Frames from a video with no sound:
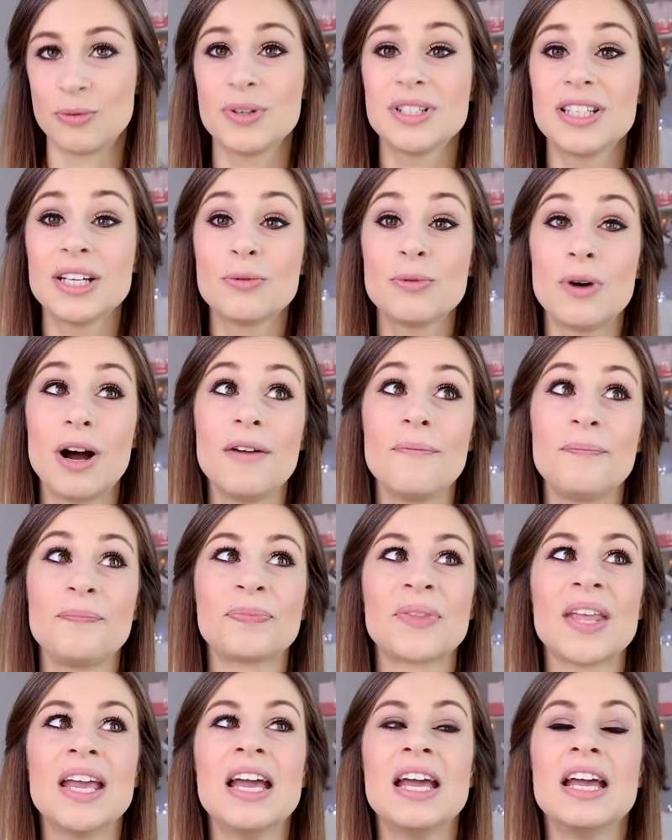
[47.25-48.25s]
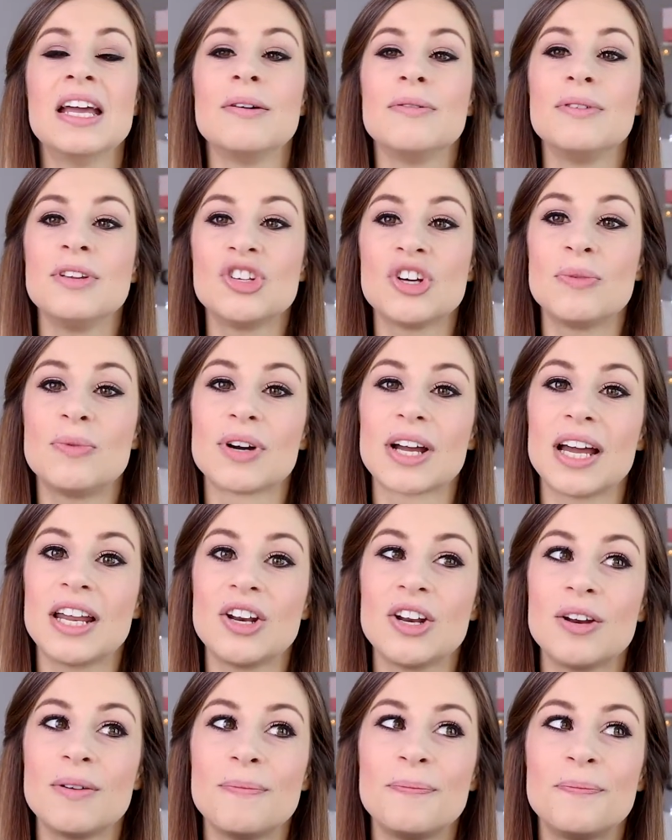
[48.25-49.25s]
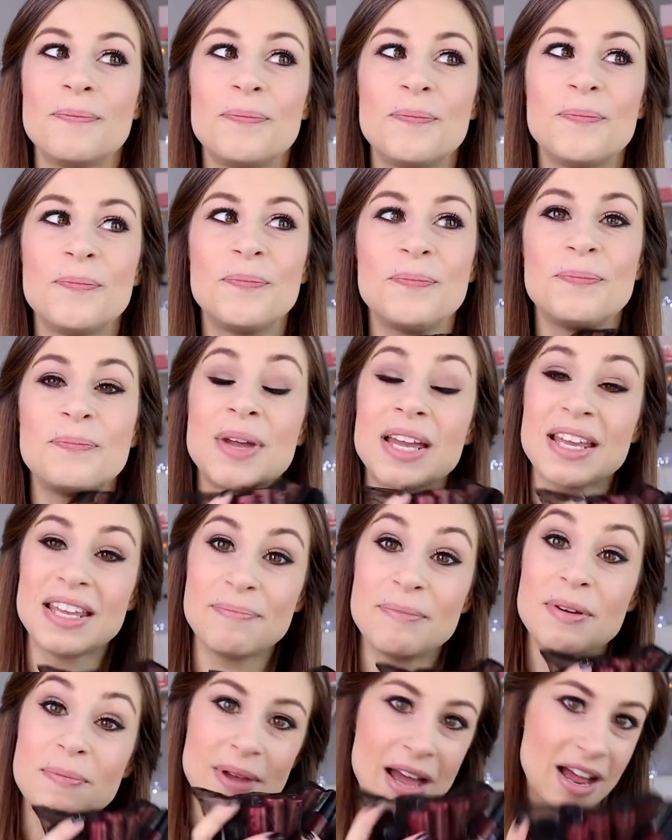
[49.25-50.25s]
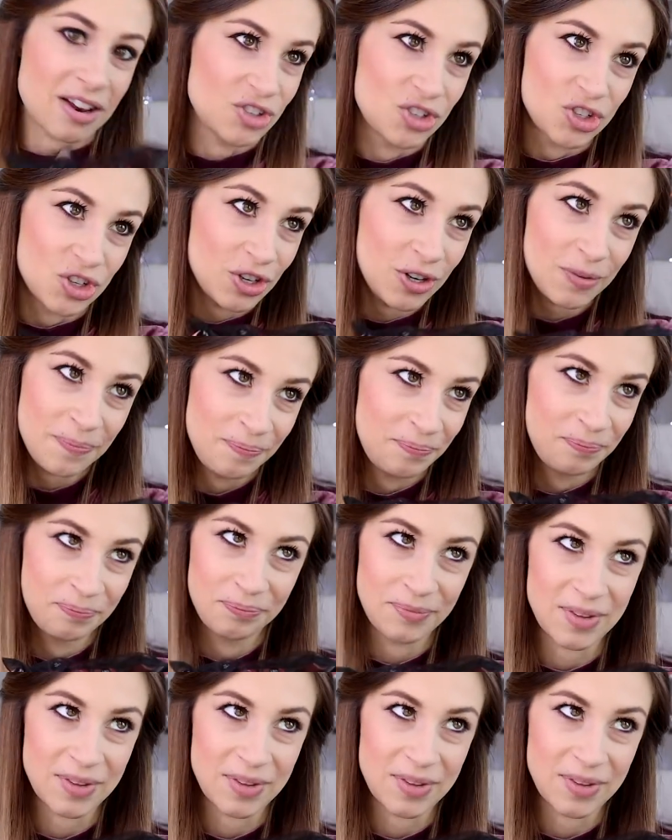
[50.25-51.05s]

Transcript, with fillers: Queste qua diciamo che mm, mi, mi, piacciono,